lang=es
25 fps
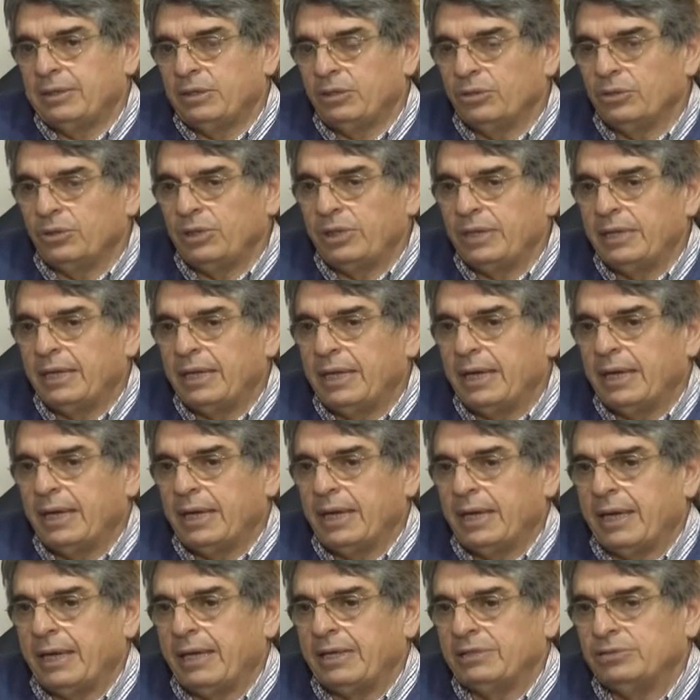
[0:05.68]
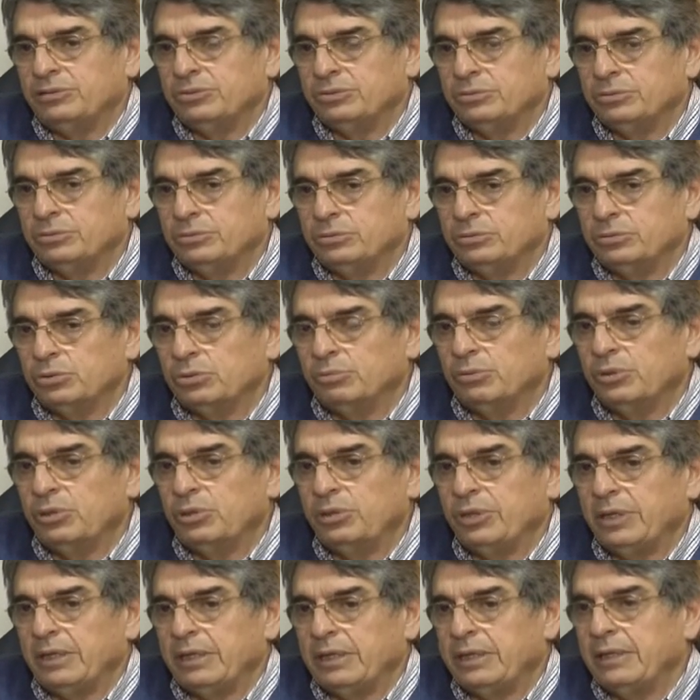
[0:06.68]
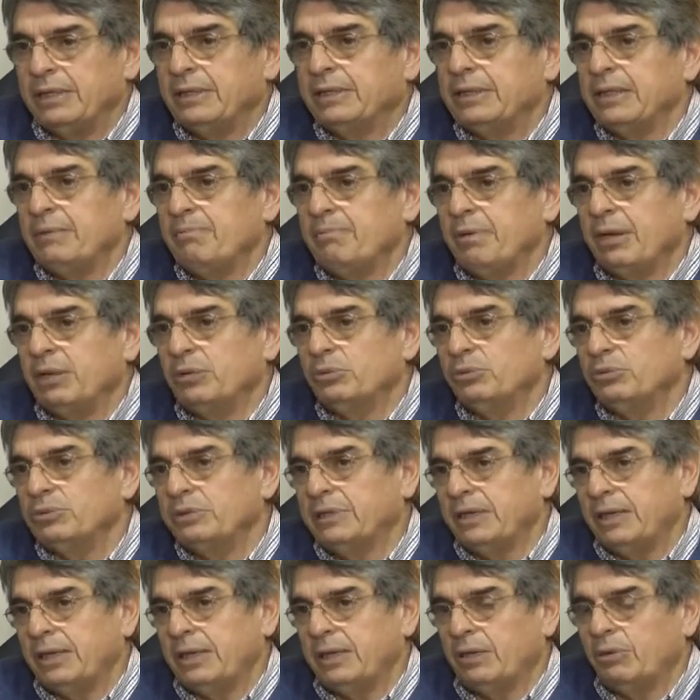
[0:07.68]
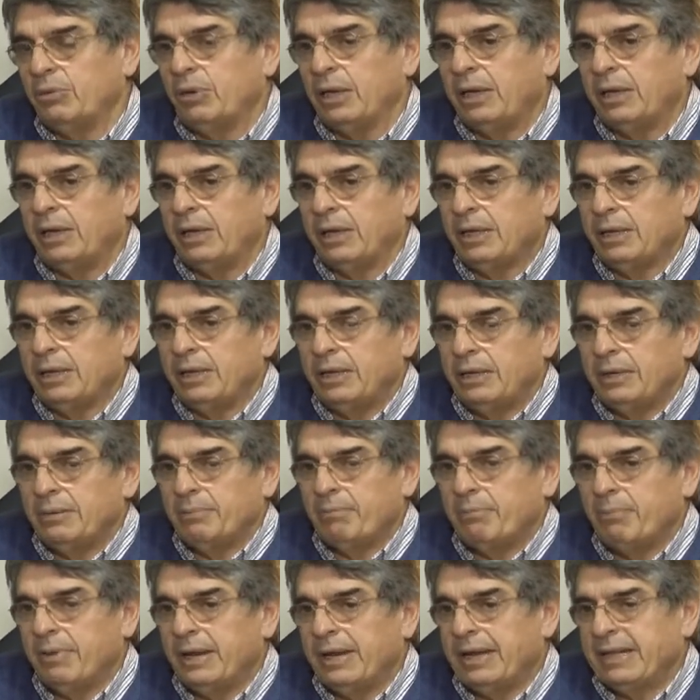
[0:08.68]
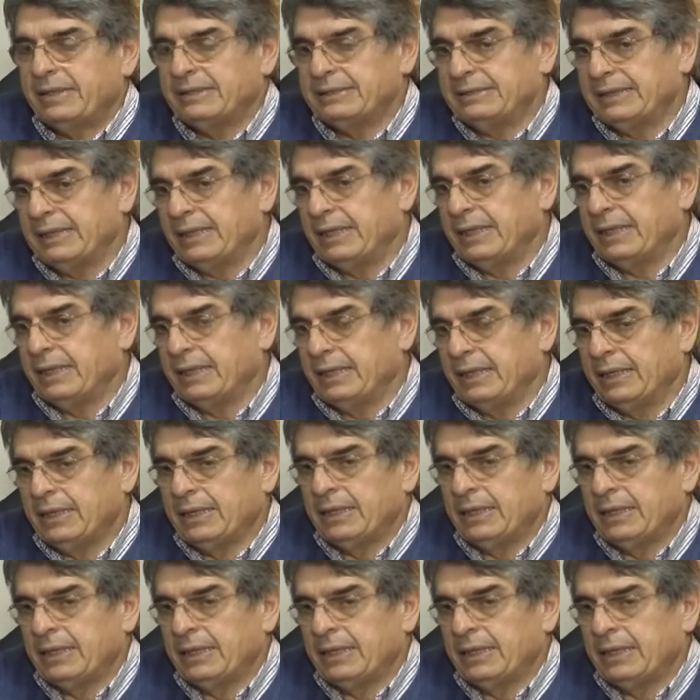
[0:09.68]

teórica es un cúmulo de 500 preguntas en el cual van a ser,